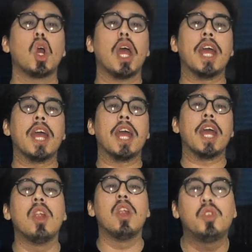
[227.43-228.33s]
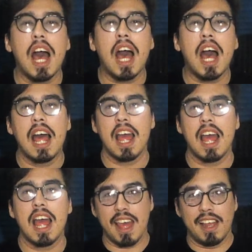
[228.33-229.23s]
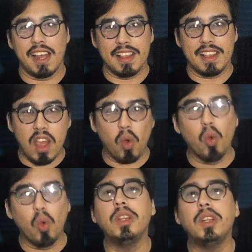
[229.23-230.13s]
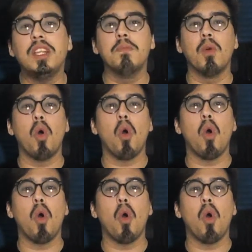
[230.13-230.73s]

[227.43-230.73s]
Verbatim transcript: en una lucha de último